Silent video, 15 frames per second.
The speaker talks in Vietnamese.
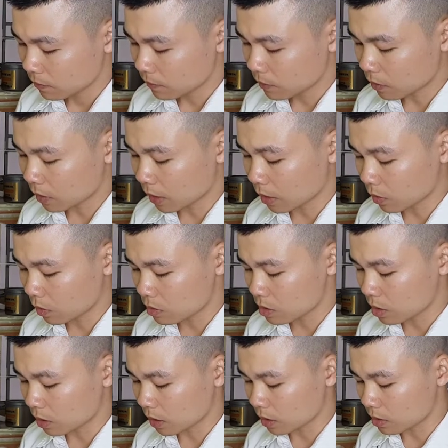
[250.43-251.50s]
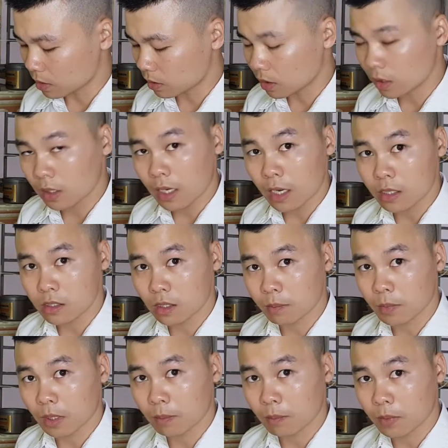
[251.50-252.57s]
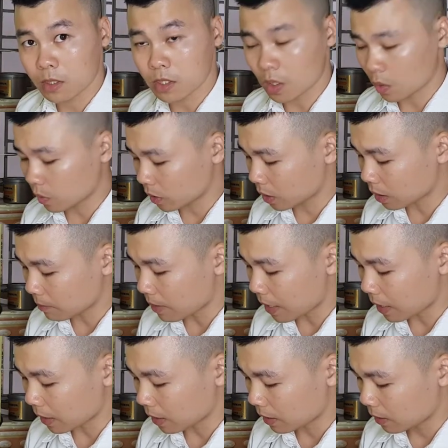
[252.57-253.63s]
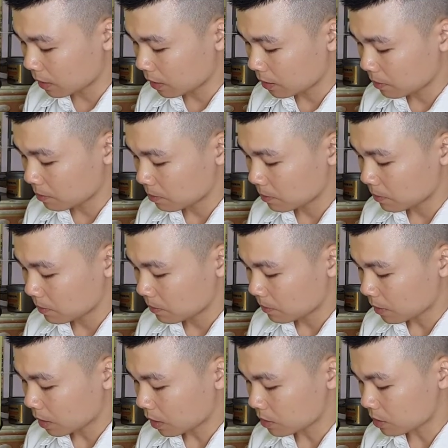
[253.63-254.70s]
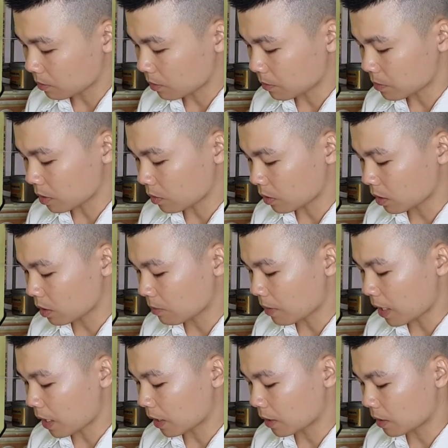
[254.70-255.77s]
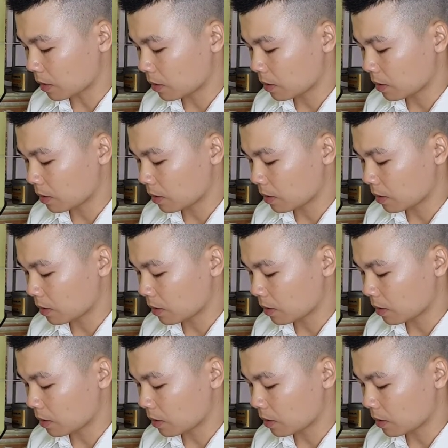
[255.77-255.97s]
Và con này hỗ trợ thẻ nhớ đến 256GB 256GB